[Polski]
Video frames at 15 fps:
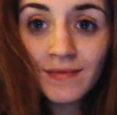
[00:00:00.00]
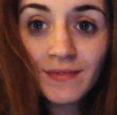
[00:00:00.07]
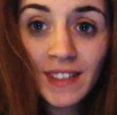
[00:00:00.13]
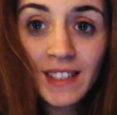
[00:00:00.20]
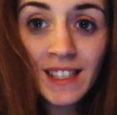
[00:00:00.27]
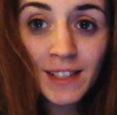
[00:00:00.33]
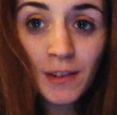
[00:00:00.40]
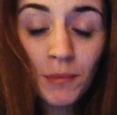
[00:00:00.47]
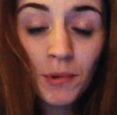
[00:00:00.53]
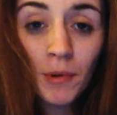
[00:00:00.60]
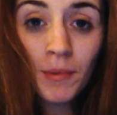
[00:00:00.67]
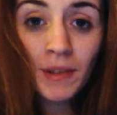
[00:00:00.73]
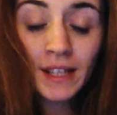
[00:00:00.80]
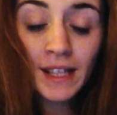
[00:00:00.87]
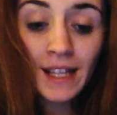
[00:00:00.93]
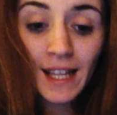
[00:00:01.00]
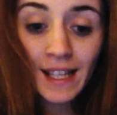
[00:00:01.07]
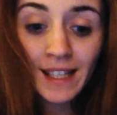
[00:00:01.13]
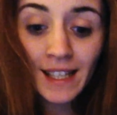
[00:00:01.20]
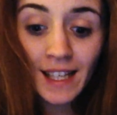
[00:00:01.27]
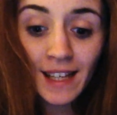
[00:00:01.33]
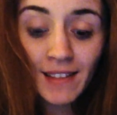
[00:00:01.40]
Więc to byłoby na
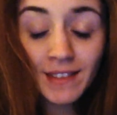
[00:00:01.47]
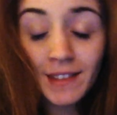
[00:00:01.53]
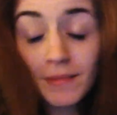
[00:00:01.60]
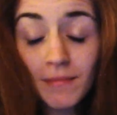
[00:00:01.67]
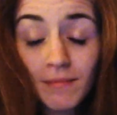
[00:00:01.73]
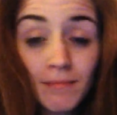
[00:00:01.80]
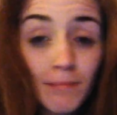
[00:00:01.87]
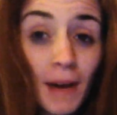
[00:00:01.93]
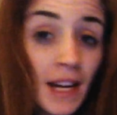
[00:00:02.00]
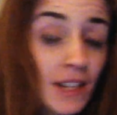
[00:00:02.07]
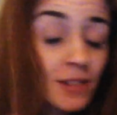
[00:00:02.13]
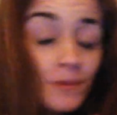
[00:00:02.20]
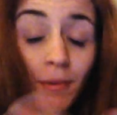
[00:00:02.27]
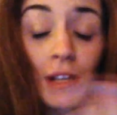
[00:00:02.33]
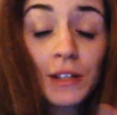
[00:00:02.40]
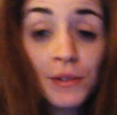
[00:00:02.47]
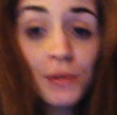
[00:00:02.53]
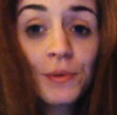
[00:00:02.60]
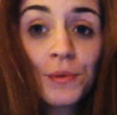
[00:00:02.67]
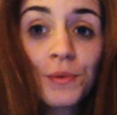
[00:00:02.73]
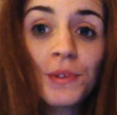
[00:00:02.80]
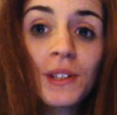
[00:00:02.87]
tyle w tym bardzo,
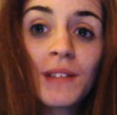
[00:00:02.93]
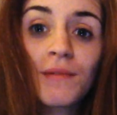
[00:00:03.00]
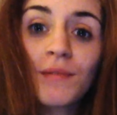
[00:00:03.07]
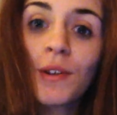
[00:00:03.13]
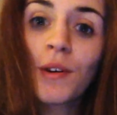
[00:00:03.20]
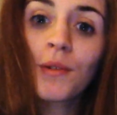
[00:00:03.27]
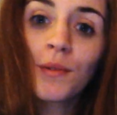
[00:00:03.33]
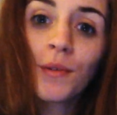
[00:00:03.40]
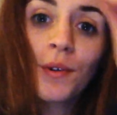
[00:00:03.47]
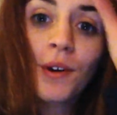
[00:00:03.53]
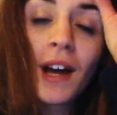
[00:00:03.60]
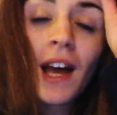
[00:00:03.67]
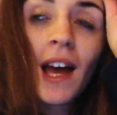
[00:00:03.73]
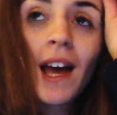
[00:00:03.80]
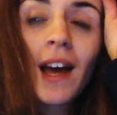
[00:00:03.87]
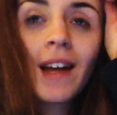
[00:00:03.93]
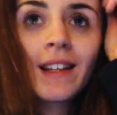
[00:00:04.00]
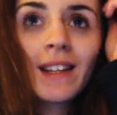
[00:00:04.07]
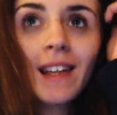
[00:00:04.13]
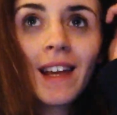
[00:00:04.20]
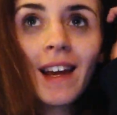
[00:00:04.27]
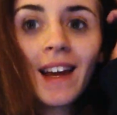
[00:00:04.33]
bardzo krótkim vlogu.
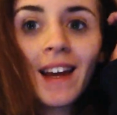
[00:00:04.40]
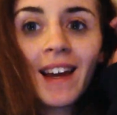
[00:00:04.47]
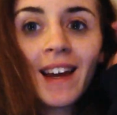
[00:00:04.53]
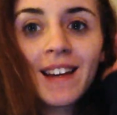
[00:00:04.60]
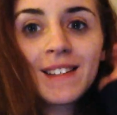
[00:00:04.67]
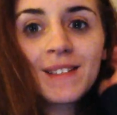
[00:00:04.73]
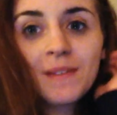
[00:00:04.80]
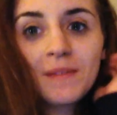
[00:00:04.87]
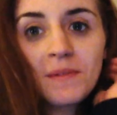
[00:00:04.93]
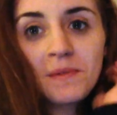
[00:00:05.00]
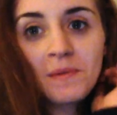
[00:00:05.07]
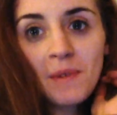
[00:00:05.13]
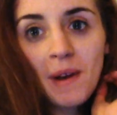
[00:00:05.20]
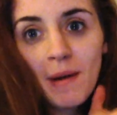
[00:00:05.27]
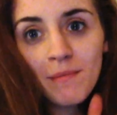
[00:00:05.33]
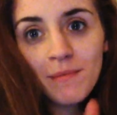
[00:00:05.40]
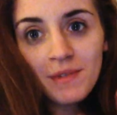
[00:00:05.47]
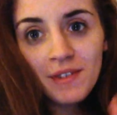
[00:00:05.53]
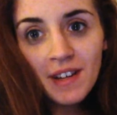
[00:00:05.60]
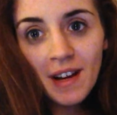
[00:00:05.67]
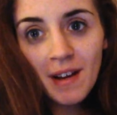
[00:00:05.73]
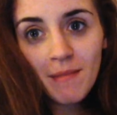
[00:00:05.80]
Nie sądziłam,
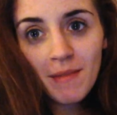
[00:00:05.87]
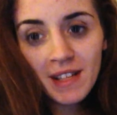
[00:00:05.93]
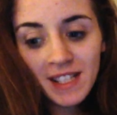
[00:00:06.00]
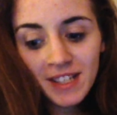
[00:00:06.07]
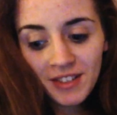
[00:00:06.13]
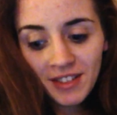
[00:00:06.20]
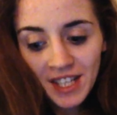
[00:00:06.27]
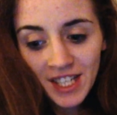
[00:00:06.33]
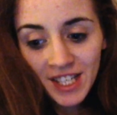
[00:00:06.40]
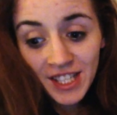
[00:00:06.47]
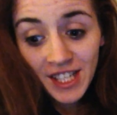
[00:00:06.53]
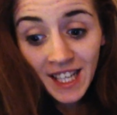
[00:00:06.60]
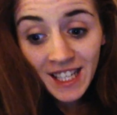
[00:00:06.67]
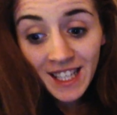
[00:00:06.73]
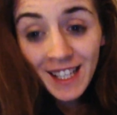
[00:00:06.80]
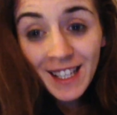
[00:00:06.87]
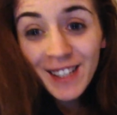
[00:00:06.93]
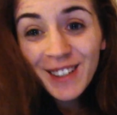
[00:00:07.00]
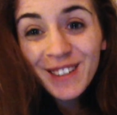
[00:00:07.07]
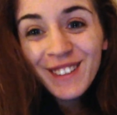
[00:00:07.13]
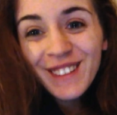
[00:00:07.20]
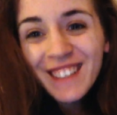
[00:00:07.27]
że będzie on aż taki
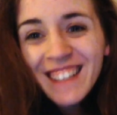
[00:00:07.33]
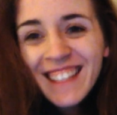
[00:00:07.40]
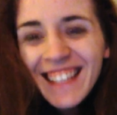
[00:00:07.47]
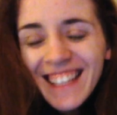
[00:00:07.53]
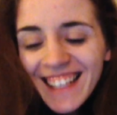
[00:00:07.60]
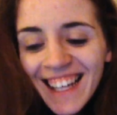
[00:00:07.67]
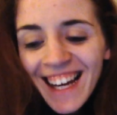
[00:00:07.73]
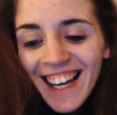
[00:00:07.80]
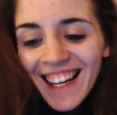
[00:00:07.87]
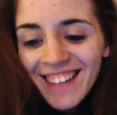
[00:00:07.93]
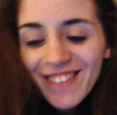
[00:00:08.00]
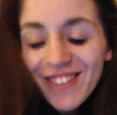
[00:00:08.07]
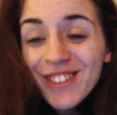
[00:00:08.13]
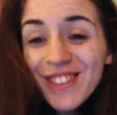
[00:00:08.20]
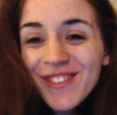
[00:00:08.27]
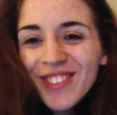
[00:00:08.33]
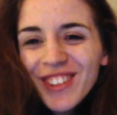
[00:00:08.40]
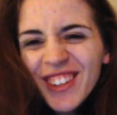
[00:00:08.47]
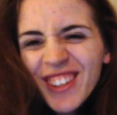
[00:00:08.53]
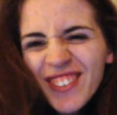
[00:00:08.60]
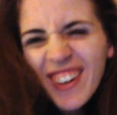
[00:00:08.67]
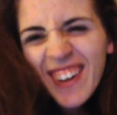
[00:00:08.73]
krótki, ale już go
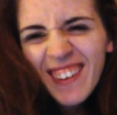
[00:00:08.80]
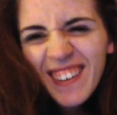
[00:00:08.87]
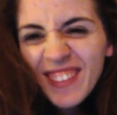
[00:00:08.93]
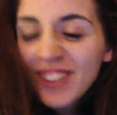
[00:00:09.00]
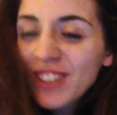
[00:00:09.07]
zmontowałam.